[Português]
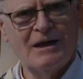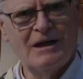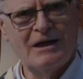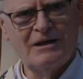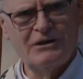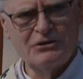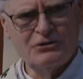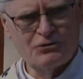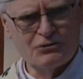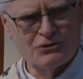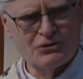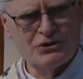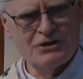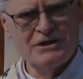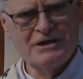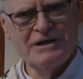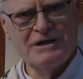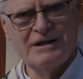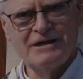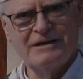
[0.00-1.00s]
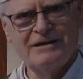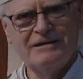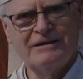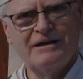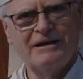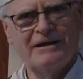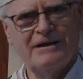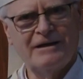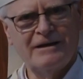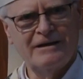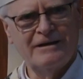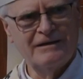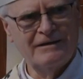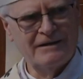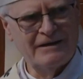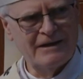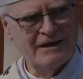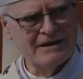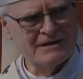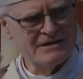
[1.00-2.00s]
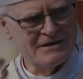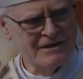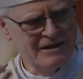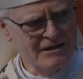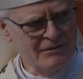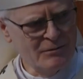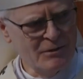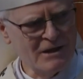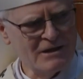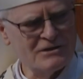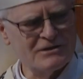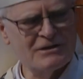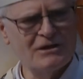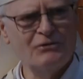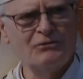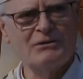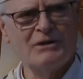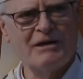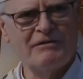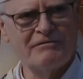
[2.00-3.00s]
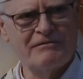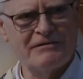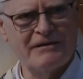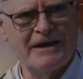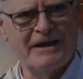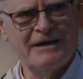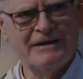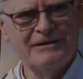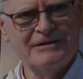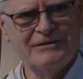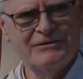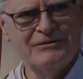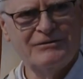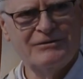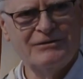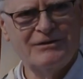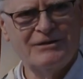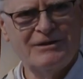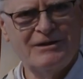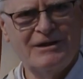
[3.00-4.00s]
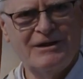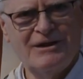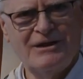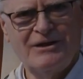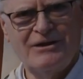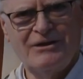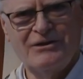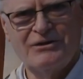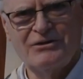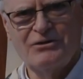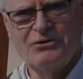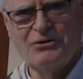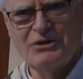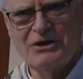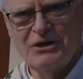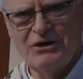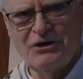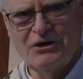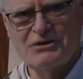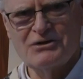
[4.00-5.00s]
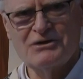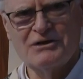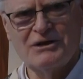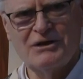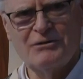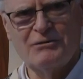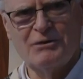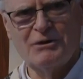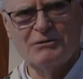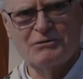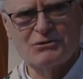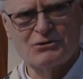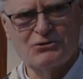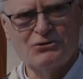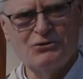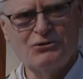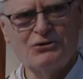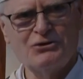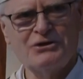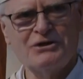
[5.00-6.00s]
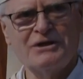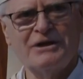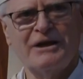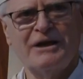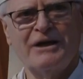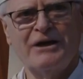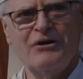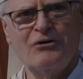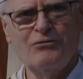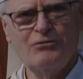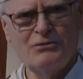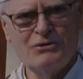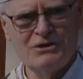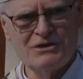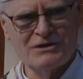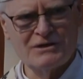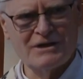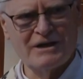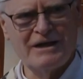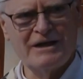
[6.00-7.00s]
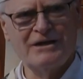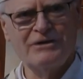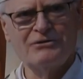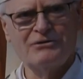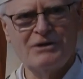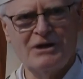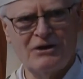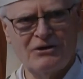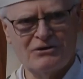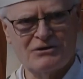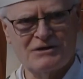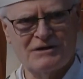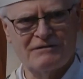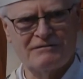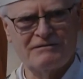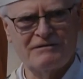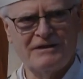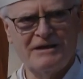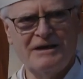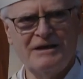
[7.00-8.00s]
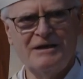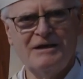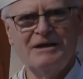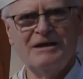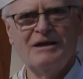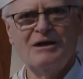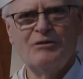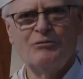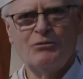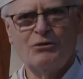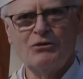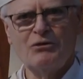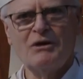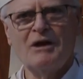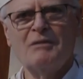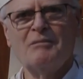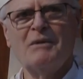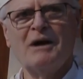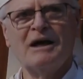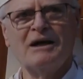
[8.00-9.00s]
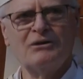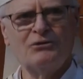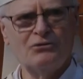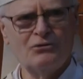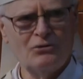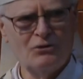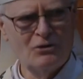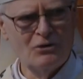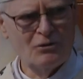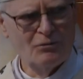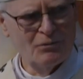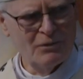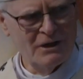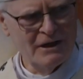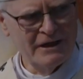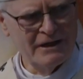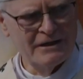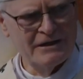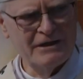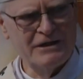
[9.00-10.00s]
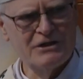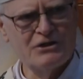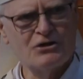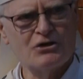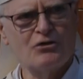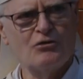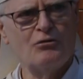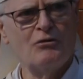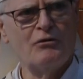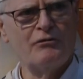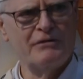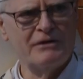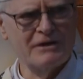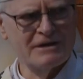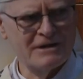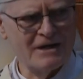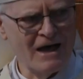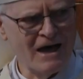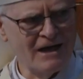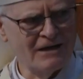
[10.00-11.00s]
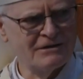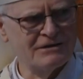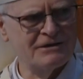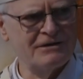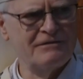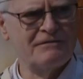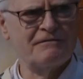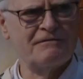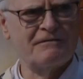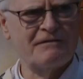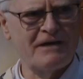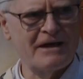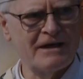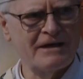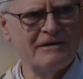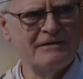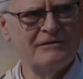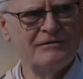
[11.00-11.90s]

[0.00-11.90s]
A liturgia é a celebração da fé. Então, o que nós celebramos hoje é um mistério da nossa fé proclamado pela Igreja como verdade de fé,